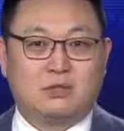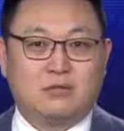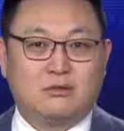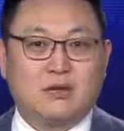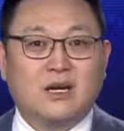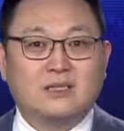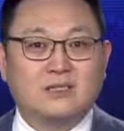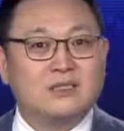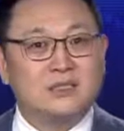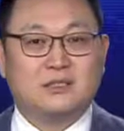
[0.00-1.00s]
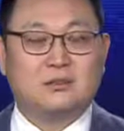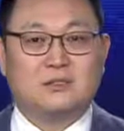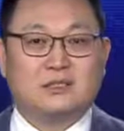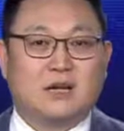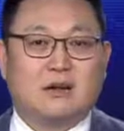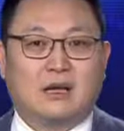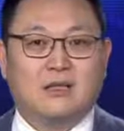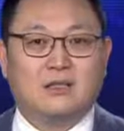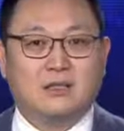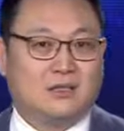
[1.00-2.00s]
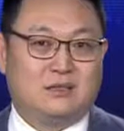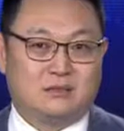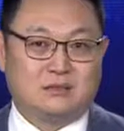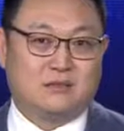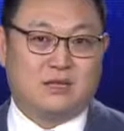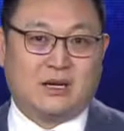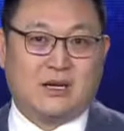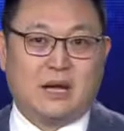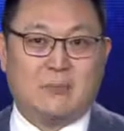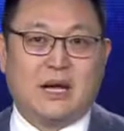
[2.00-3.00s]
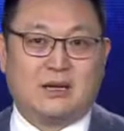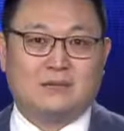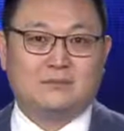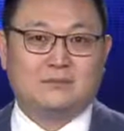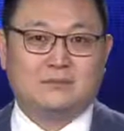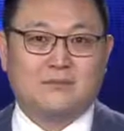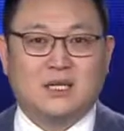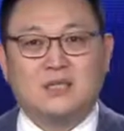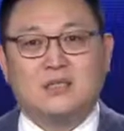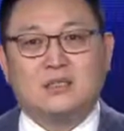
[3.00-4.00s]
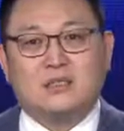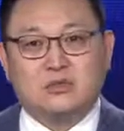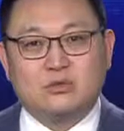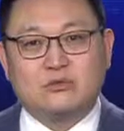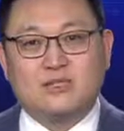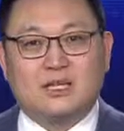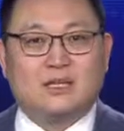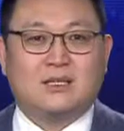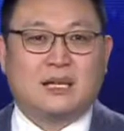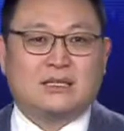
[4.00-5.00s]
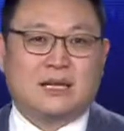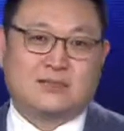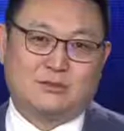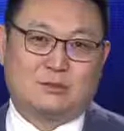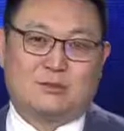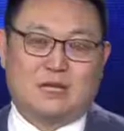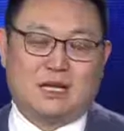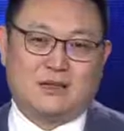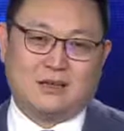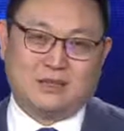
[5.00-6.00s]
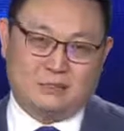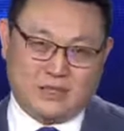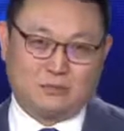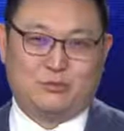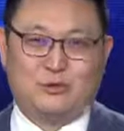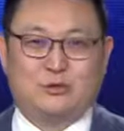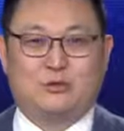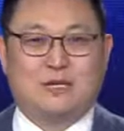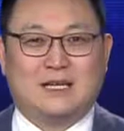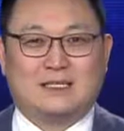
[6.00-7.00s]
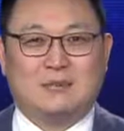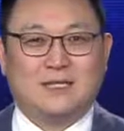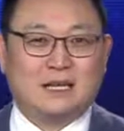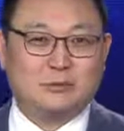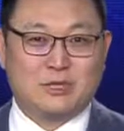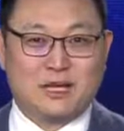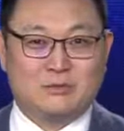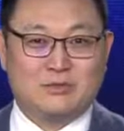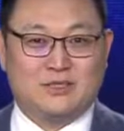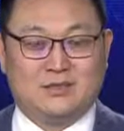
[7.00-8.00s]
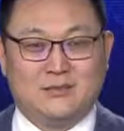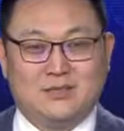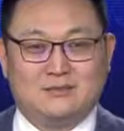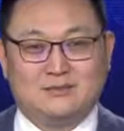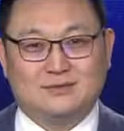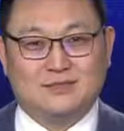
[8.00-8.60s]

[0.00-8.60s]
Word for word: 搂的全世界都知道了，中共也害怕了。驻加拿大大使就说了：“哎，你别出去说了，咱们单独谈还不行吗？”